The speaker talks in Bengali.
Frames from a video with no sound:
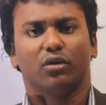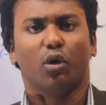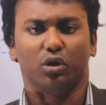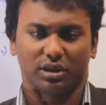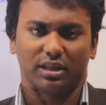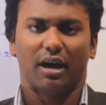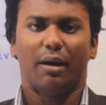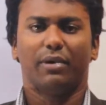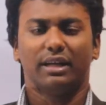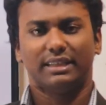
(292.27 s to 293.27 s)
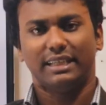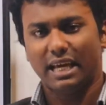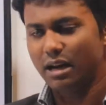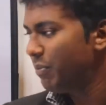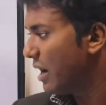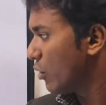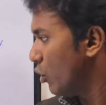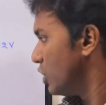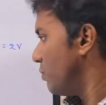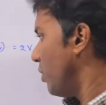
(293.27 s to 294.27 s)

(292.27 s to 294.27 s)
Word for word: কোষ আমরা সেল বা কোষ